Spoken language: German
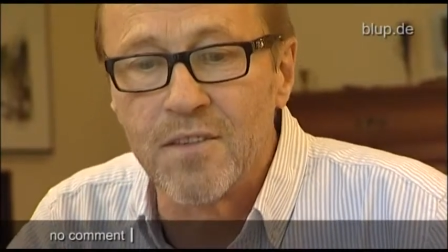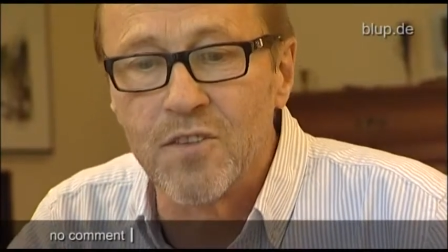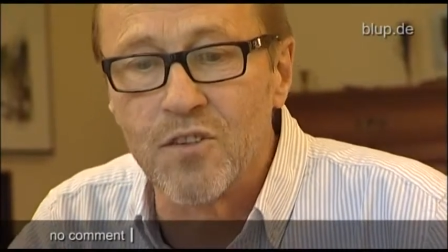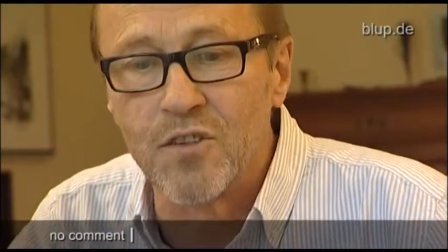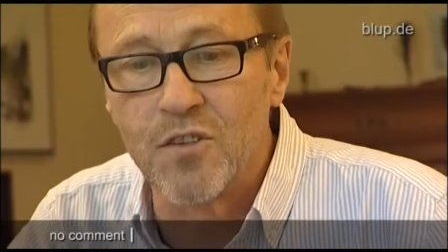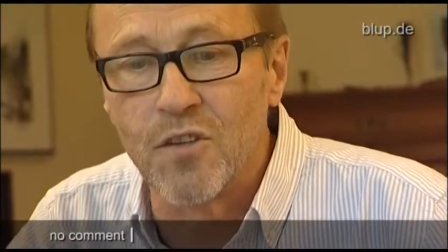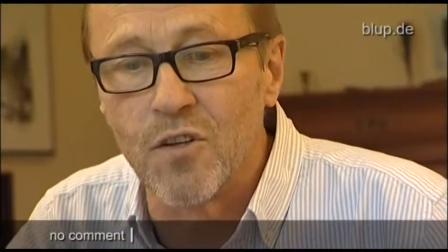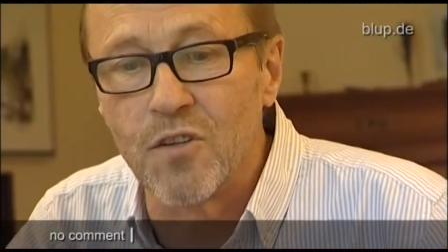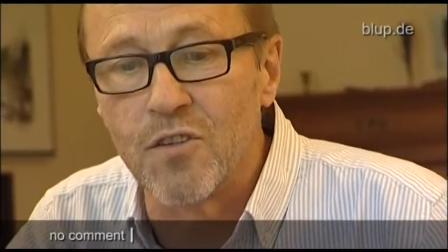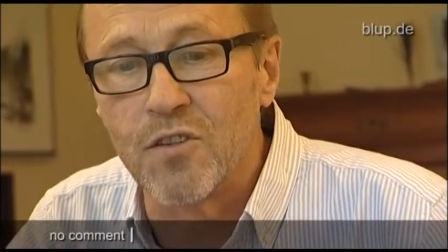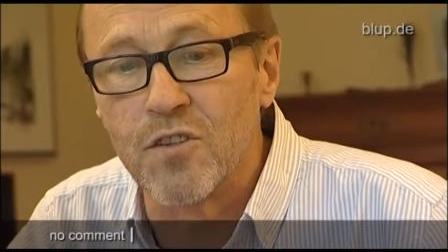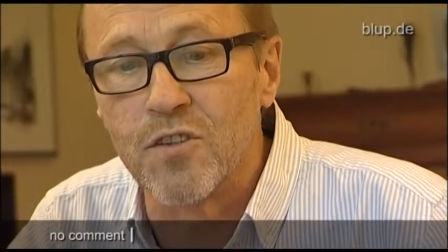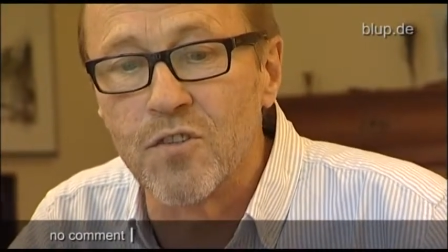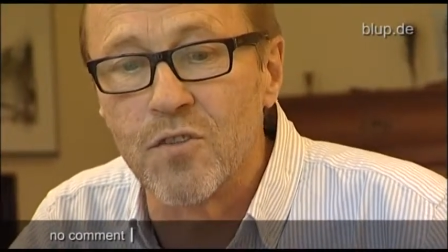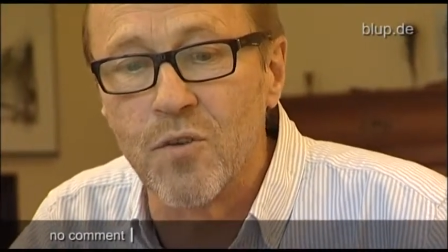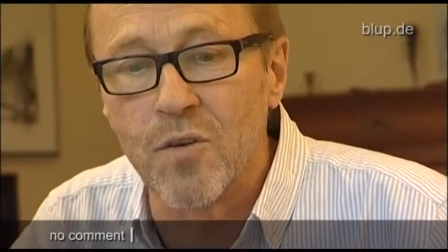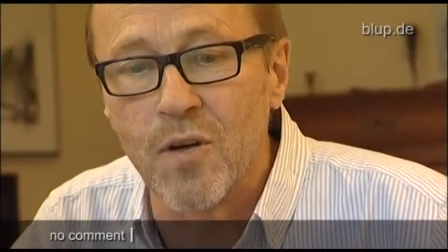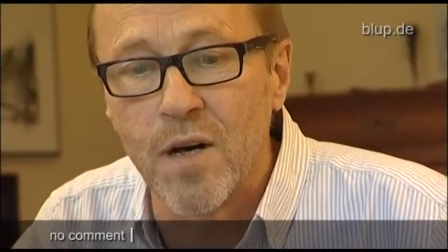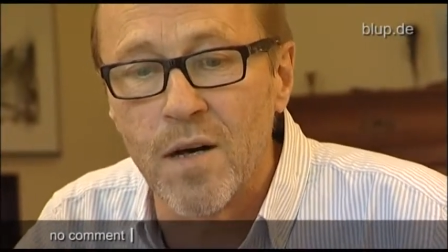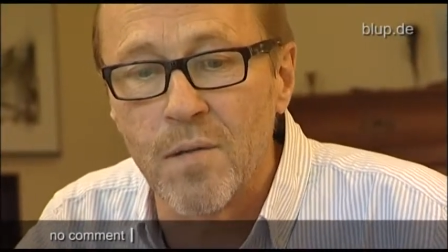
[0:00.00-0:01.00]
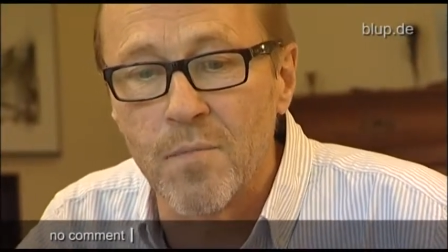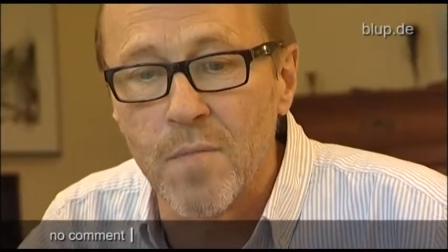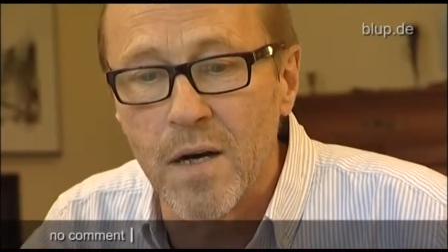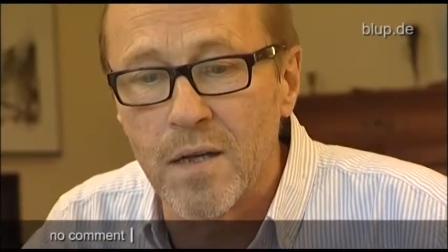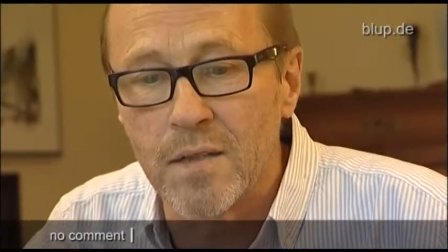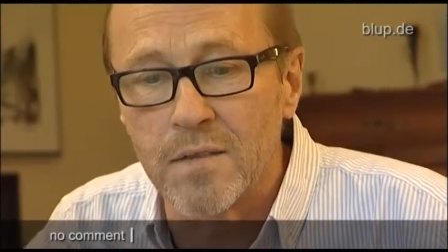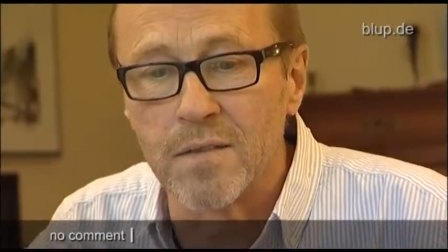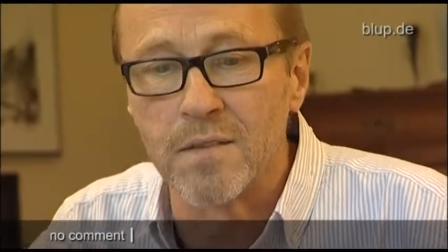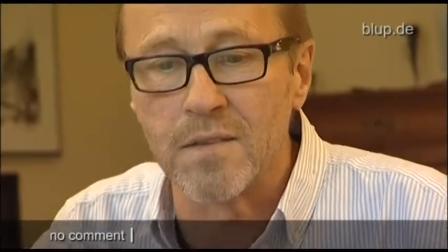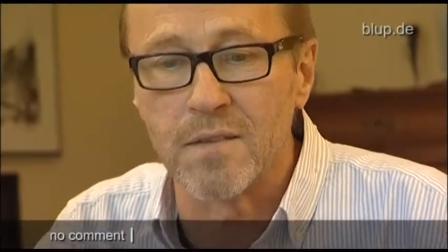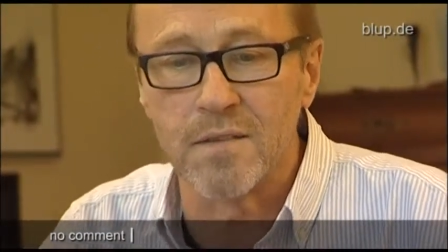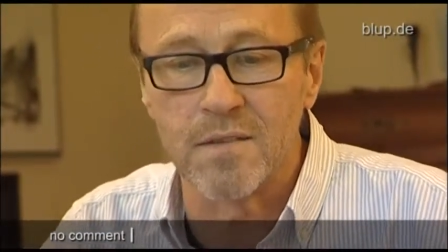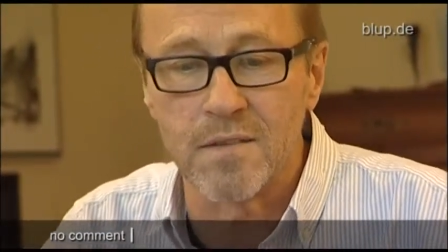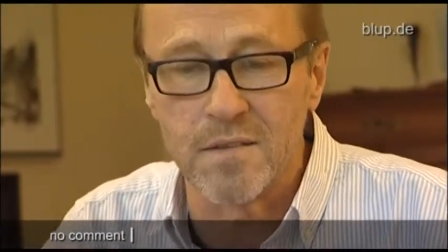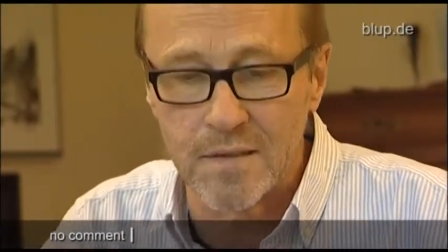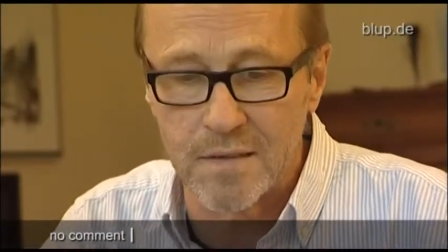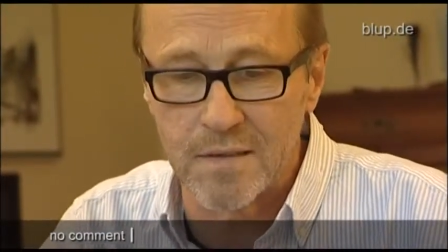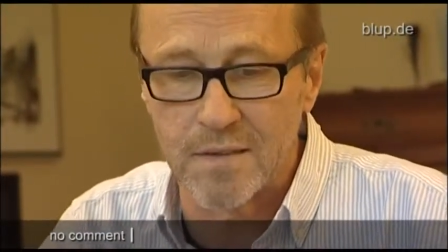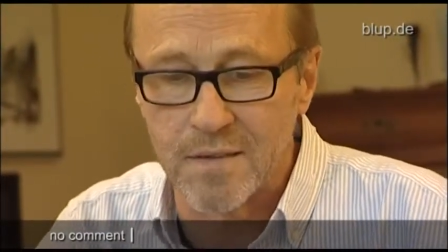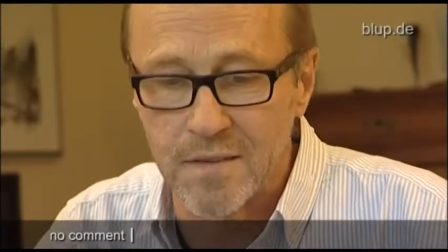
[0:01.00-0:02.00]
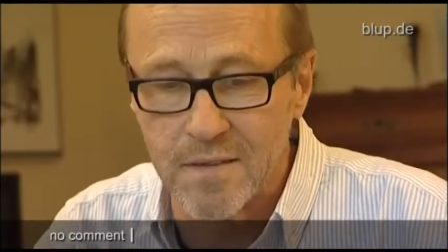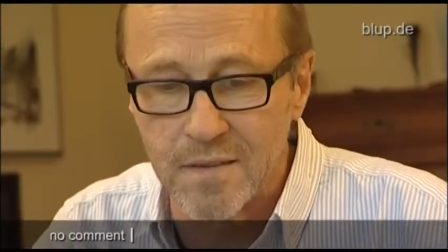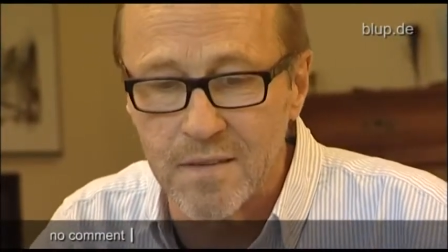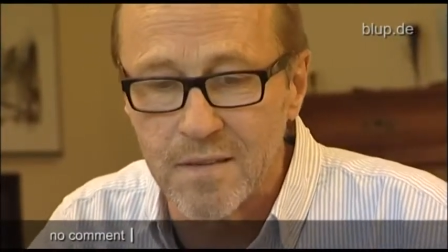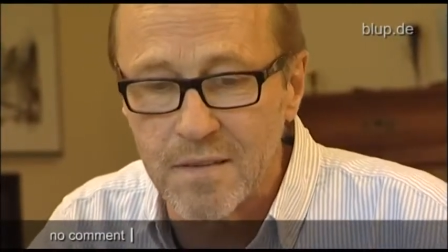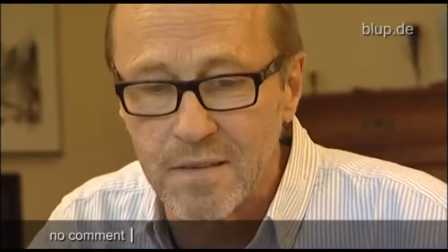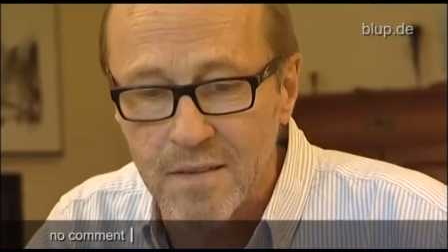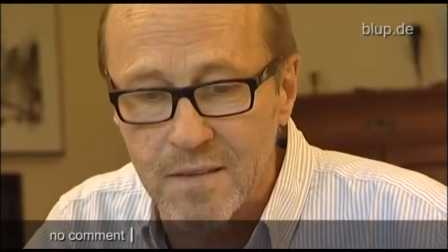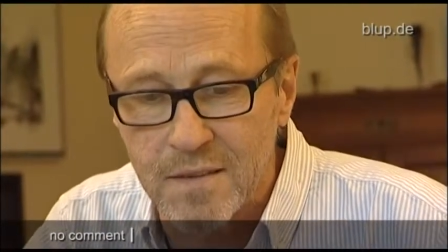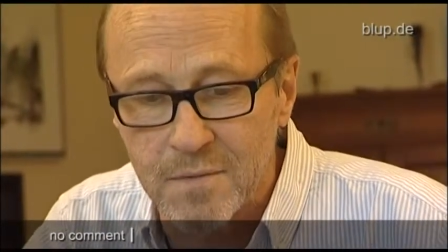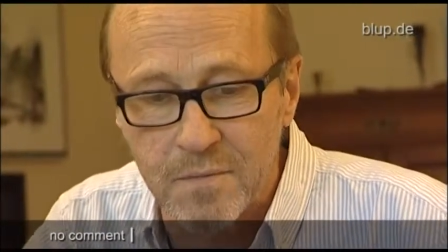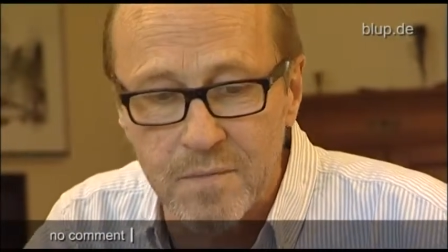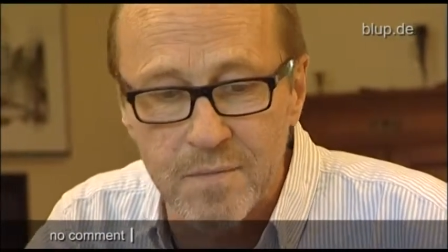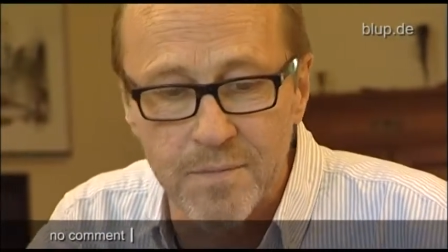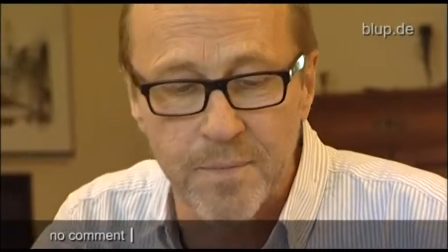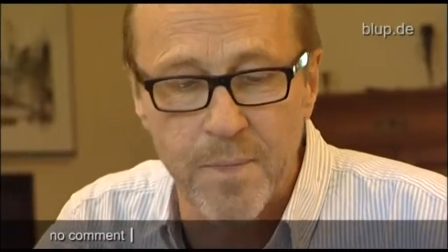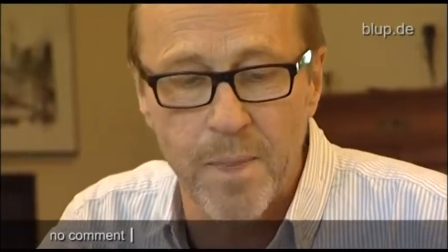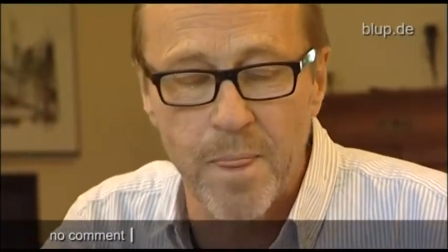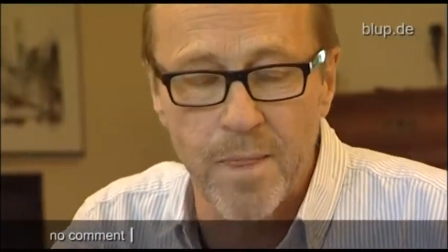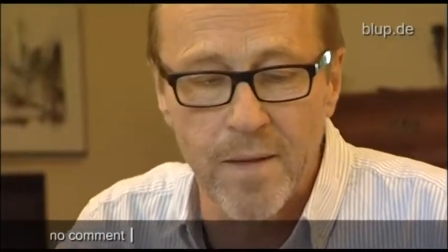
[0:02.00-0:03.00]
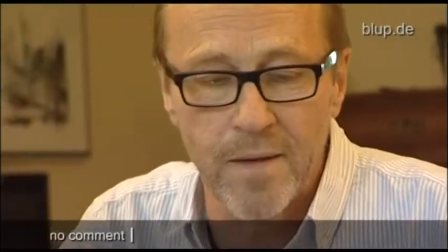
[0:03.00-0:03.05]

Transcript: Giorgio Armani. Ja. Aha.